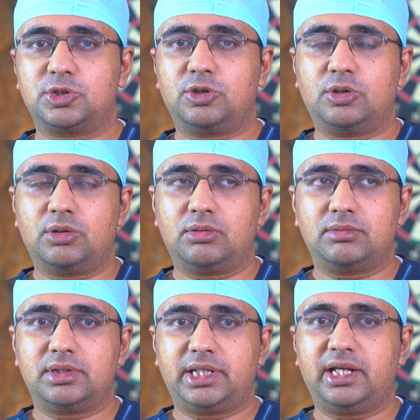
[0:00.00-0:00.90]
సో
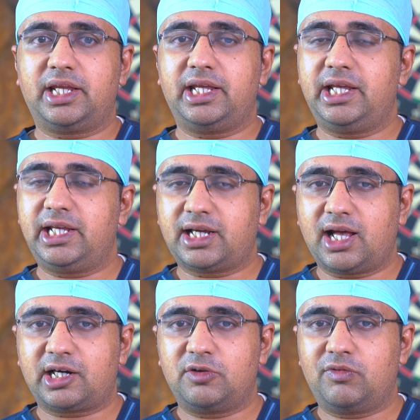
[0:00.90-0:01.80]
దీనికి ఈ
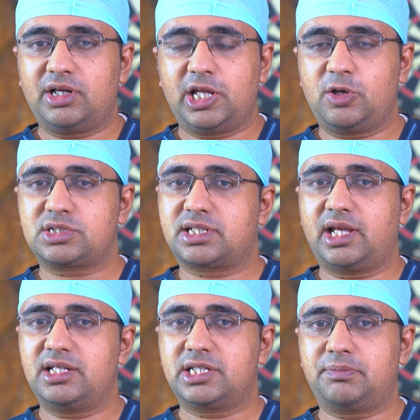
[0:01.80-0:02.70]
కారణం వల్లే
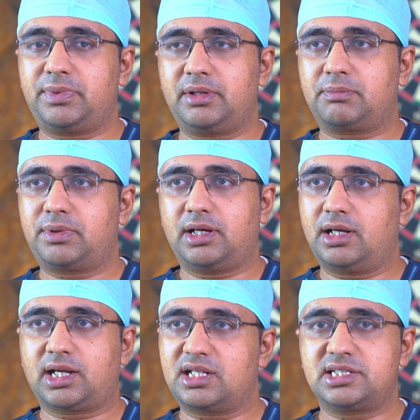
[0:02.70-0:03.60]
వస్తాయని చెప్పి
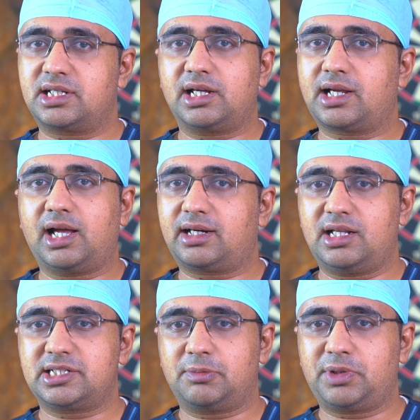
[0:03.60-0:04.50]
ఖచ్చితంగా
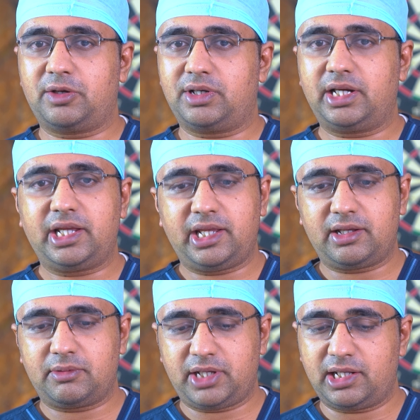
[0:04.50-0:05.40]
కారణాలు చెప్పలేమండి ఈ
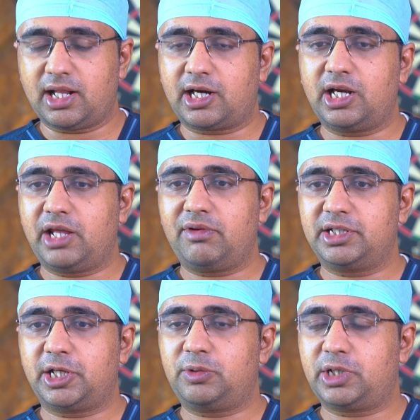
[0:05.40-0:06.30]
ఈ నరాలు ఏవైతే